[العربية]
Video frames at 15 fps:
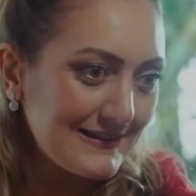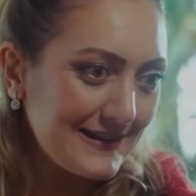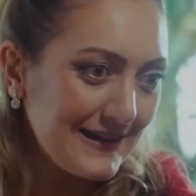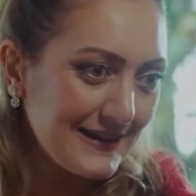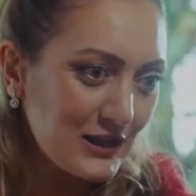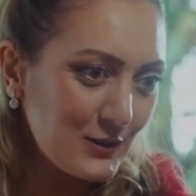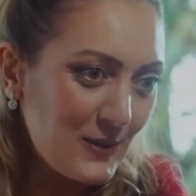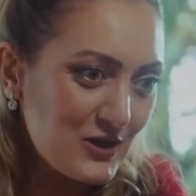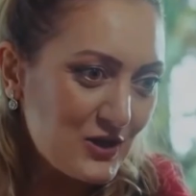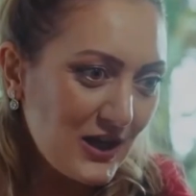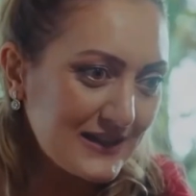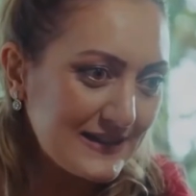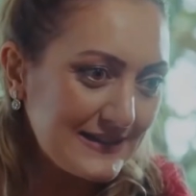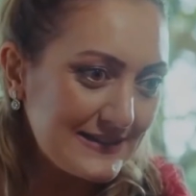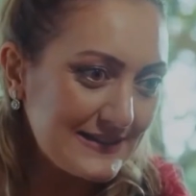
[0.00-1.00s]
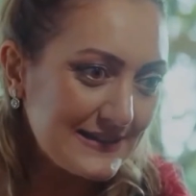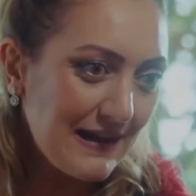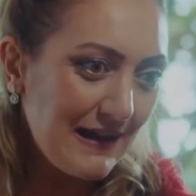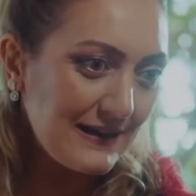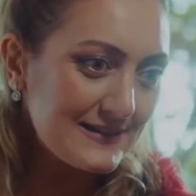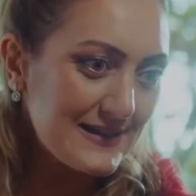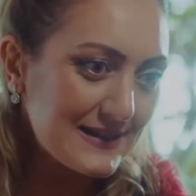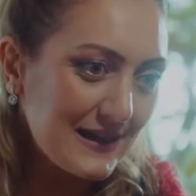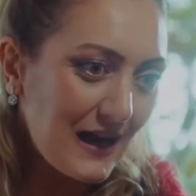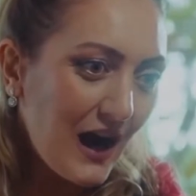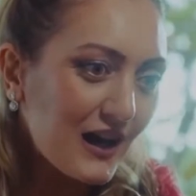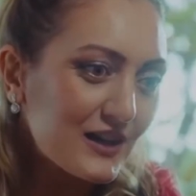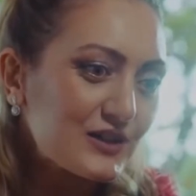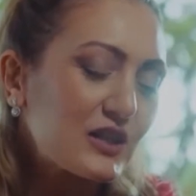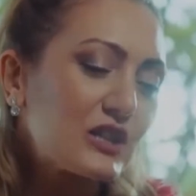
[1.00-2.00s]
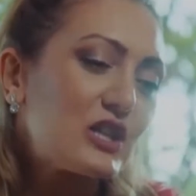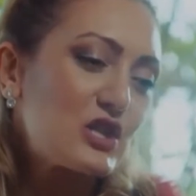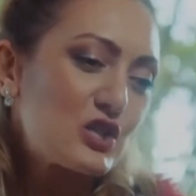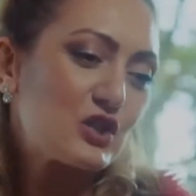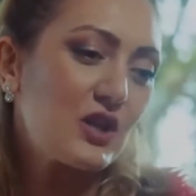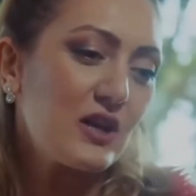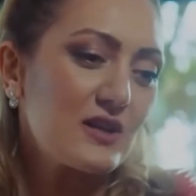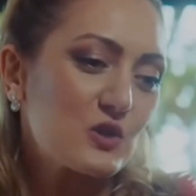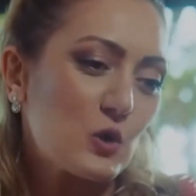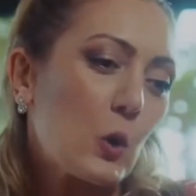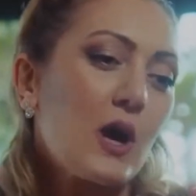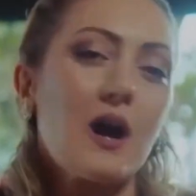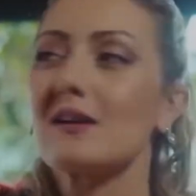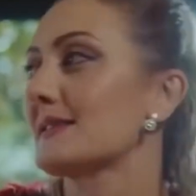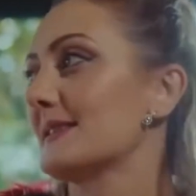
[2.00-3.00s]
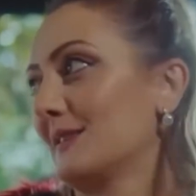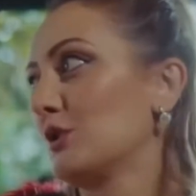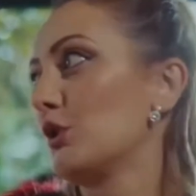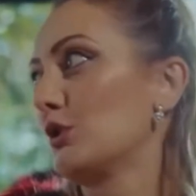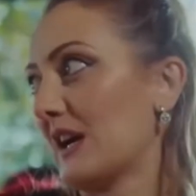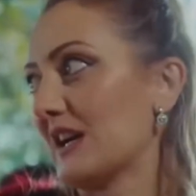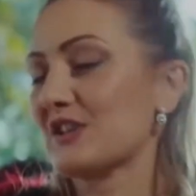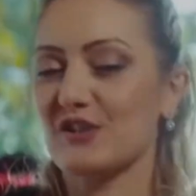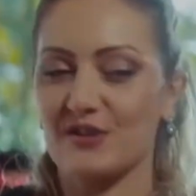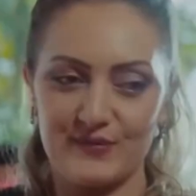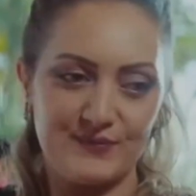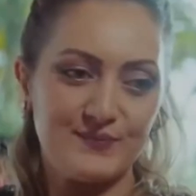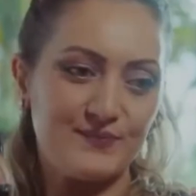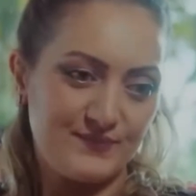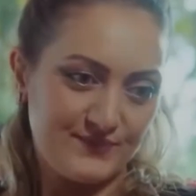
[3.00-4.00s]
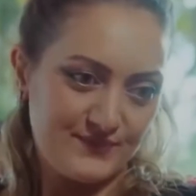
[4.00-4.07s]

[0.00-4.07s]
رجليها كانوا مكسورين وقتها وما كان في عندها ولا اي مكان تروح عليه